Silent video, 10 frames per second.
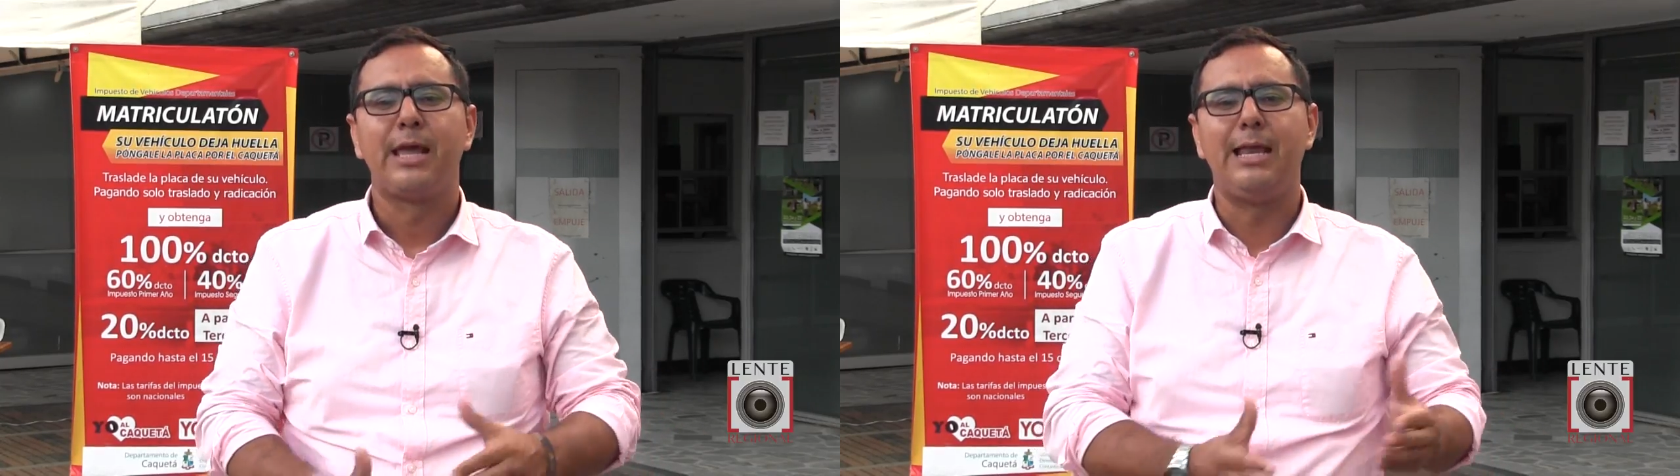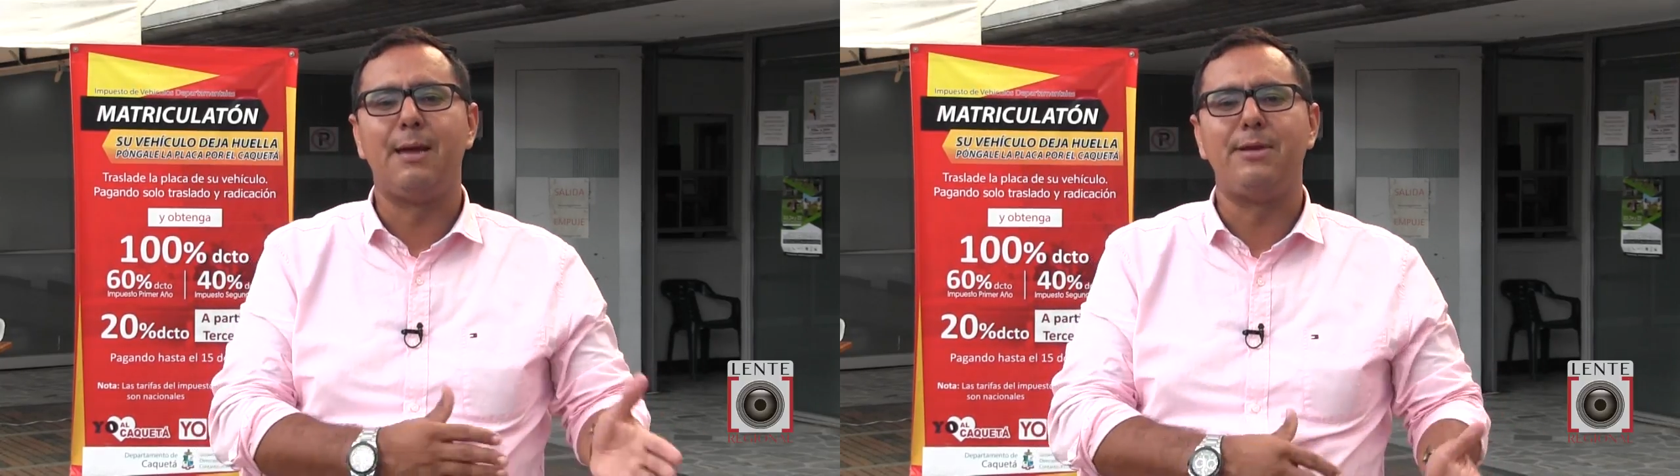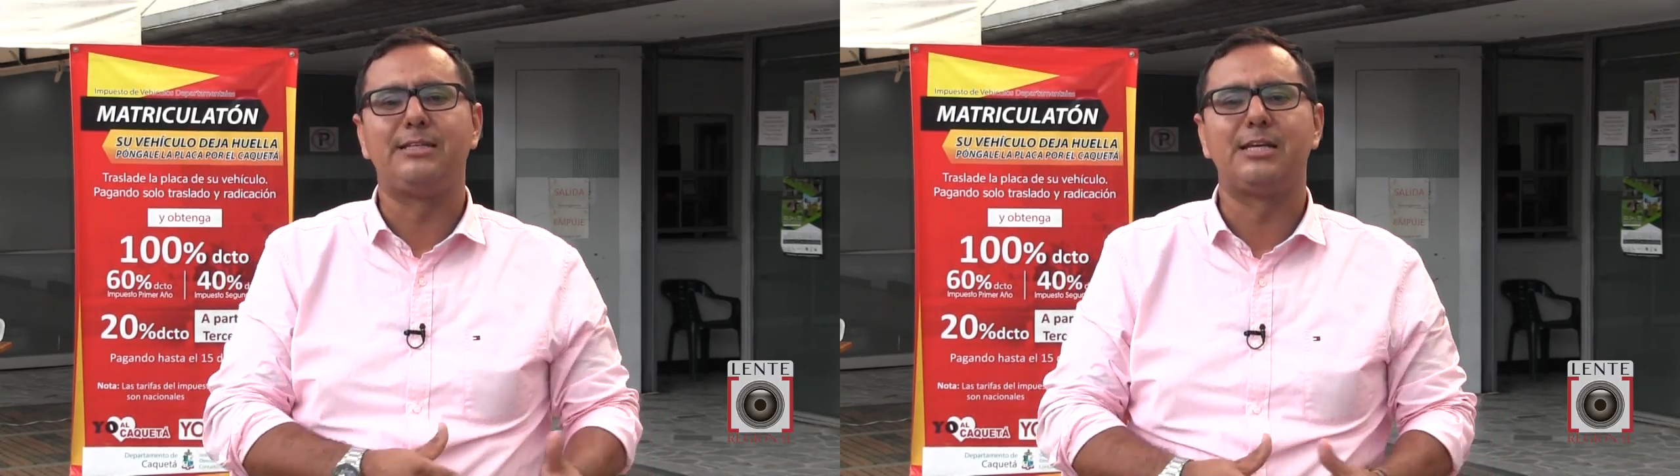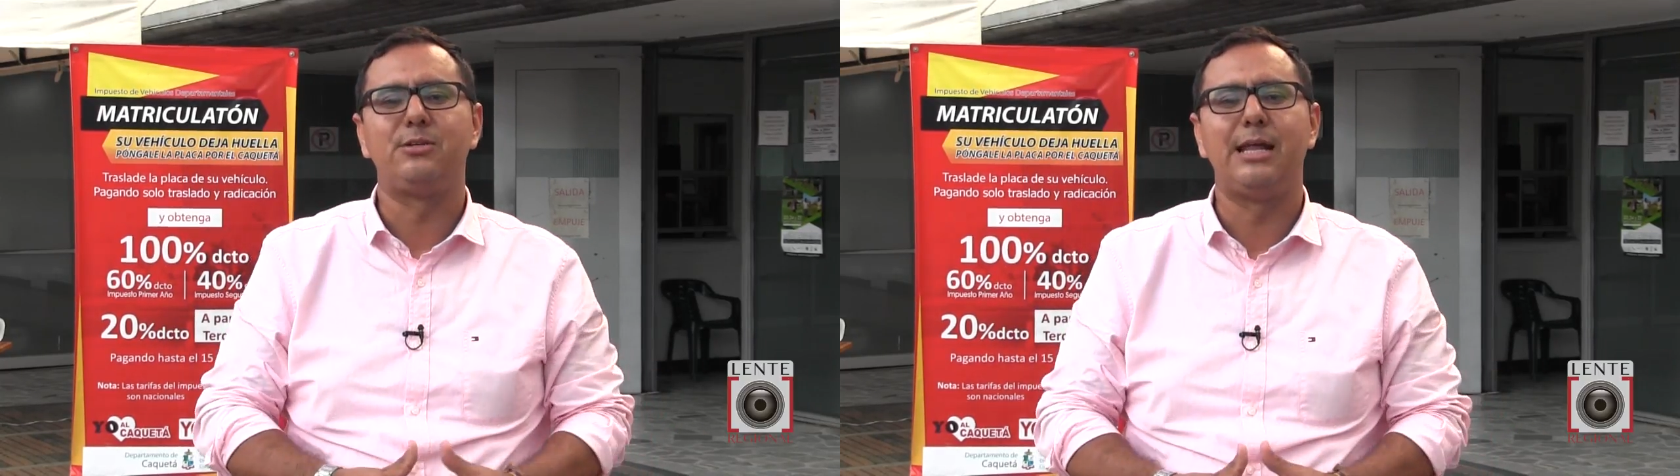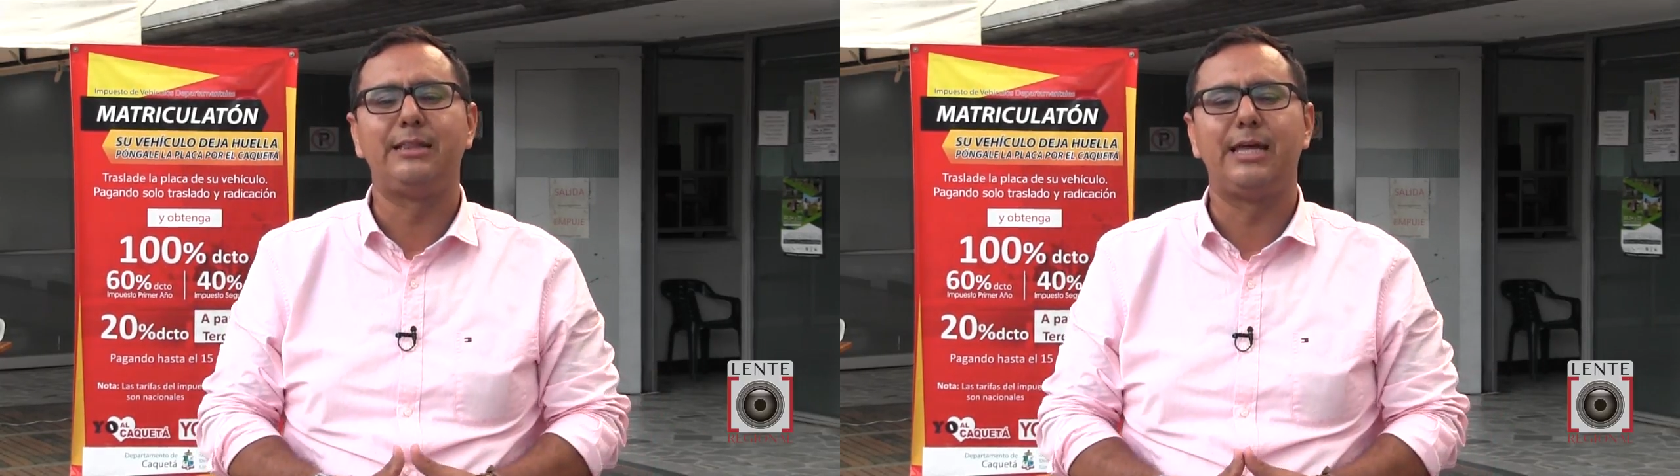en la
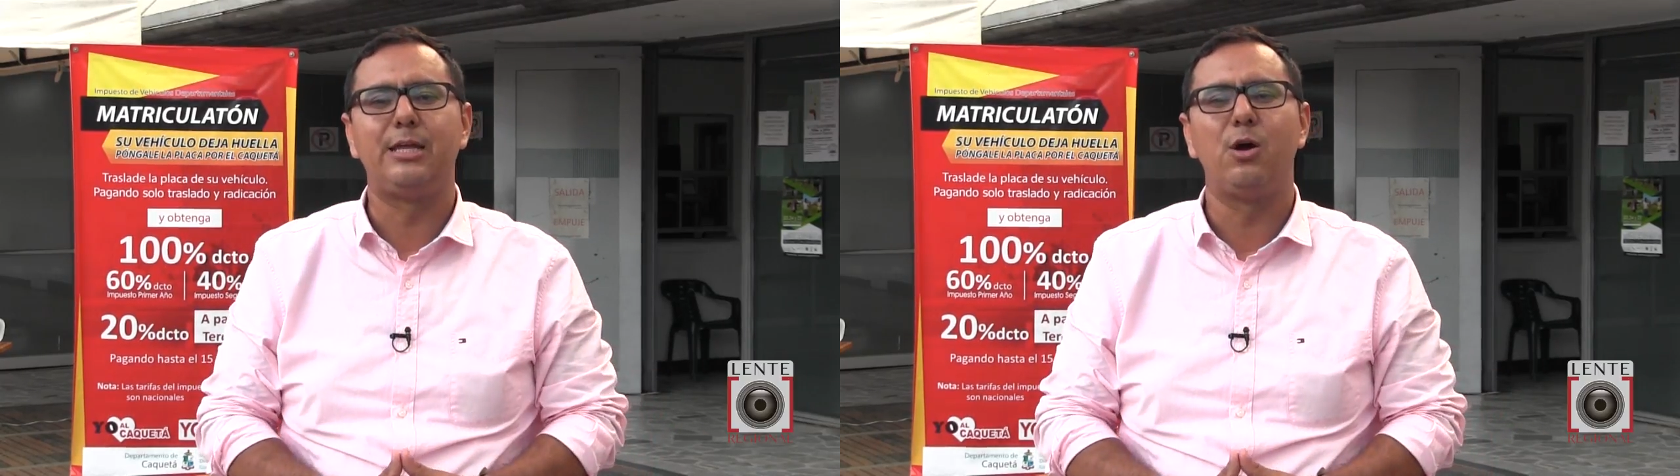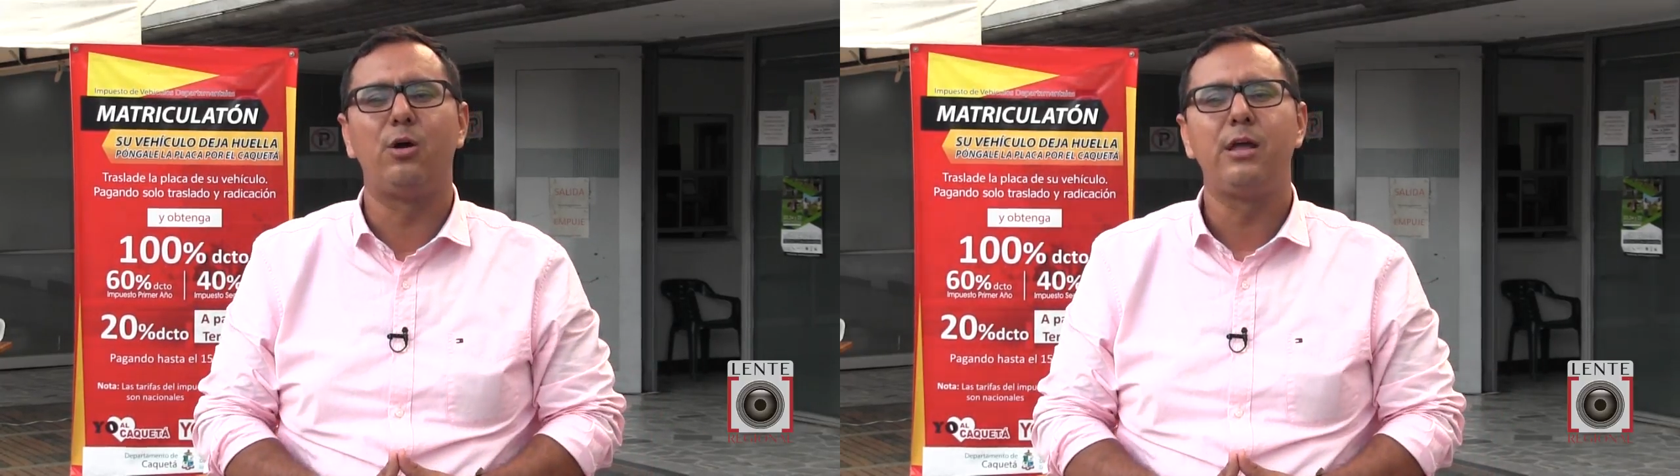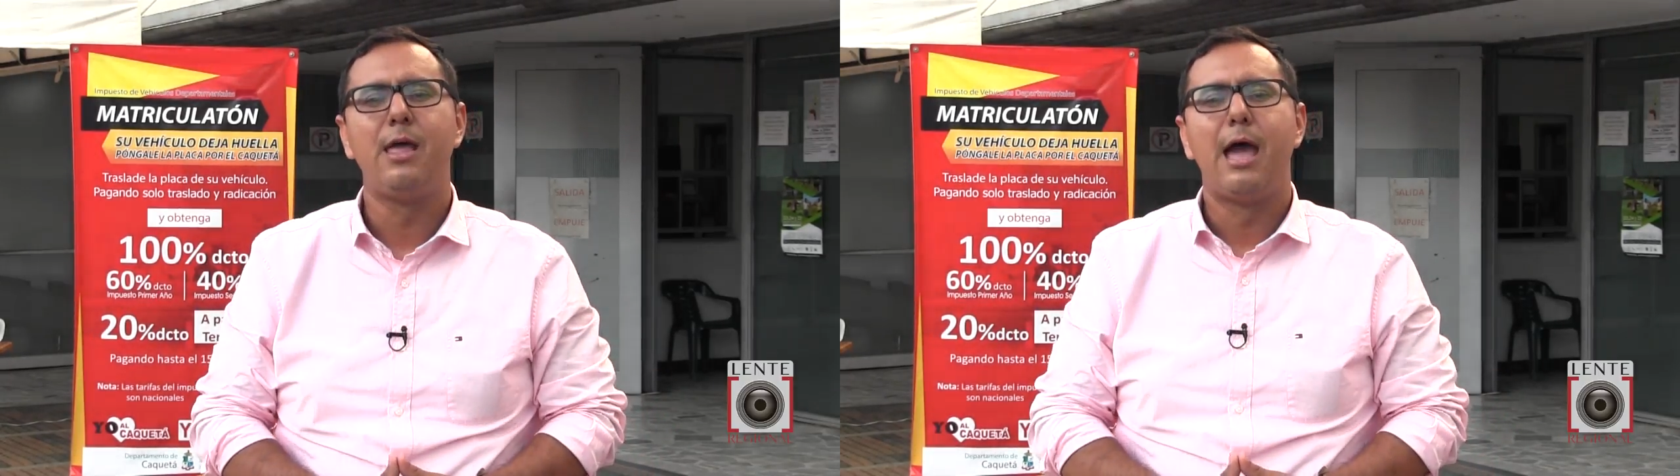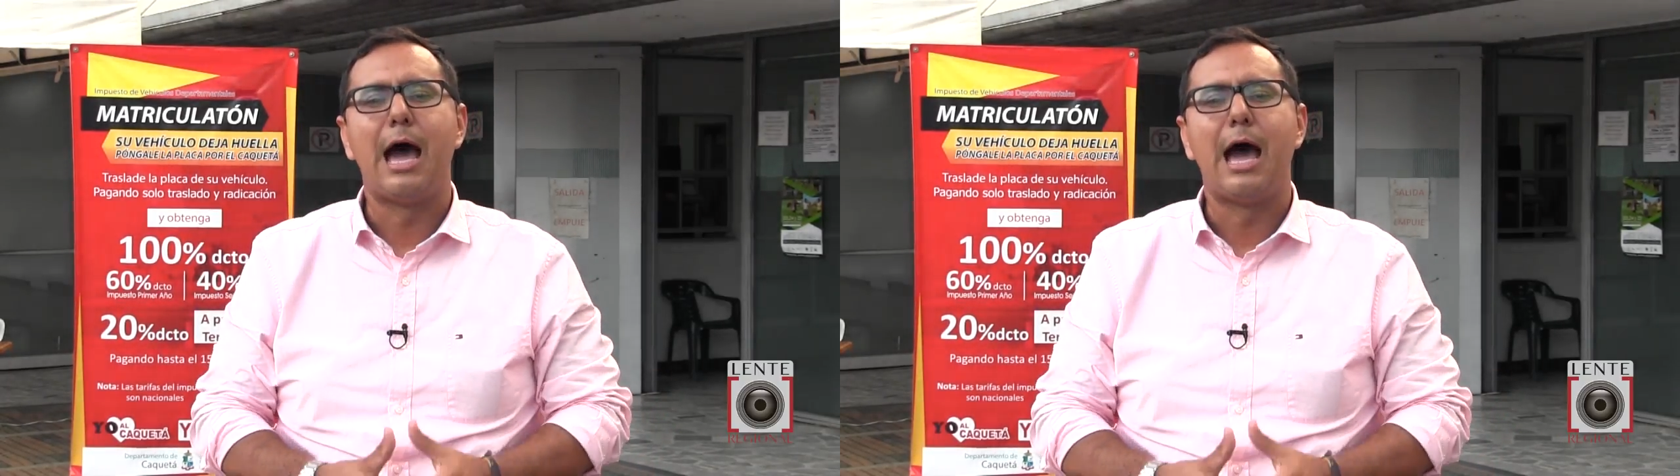administración anterior,